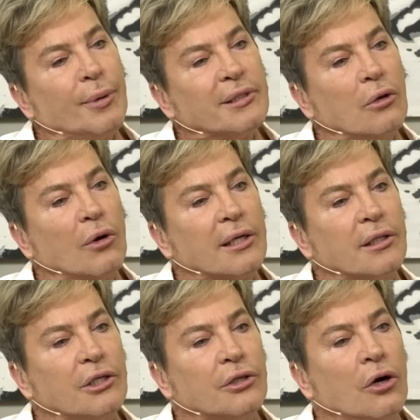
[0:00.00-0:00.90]
Paz hay un
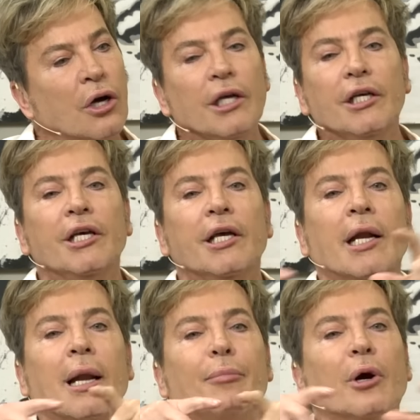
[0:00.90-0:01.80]
castillo. Y
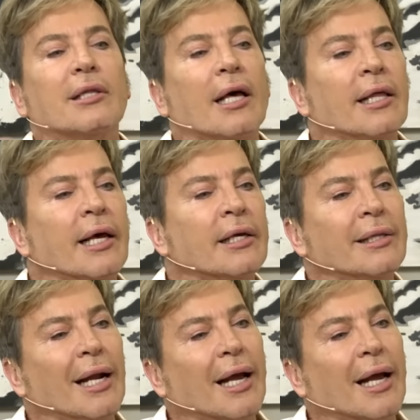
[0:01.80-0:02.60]
en la puerta del